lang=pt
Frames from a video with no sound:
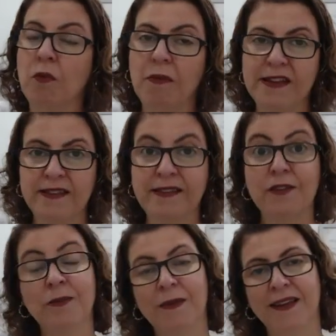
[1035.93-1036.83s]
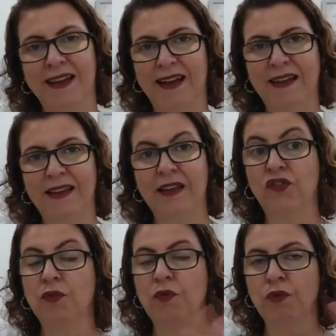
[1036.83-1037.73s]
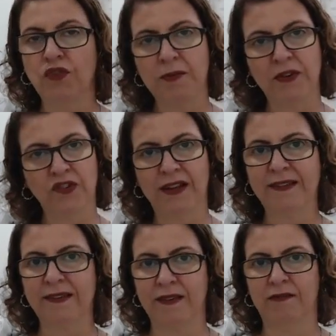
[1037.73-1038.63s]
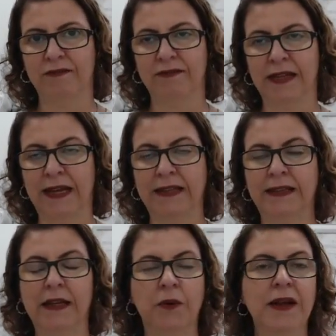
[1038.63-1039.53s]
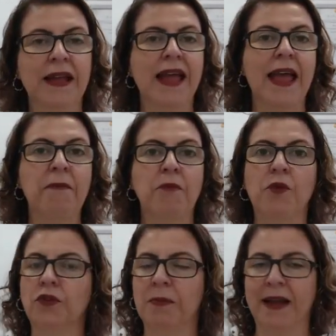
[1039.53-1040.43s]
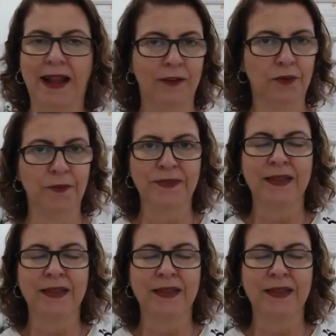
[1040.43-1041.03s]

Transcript: como esses que eu expliquei aqui, de última geração, tá? Então é muito barato.